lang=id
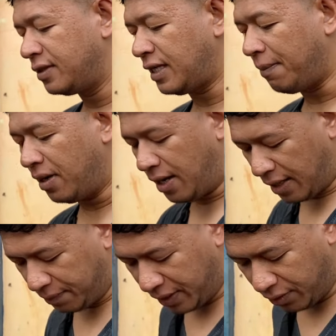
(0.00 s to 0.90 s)

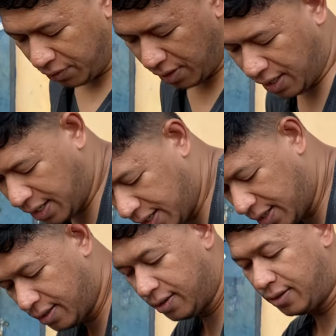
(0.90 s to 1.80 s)
sama admin gue
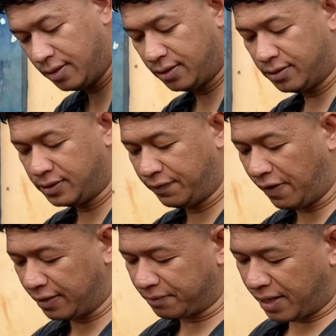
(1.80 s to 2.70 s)
si
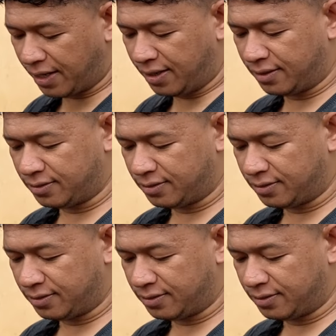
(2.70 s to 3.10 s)
Fatma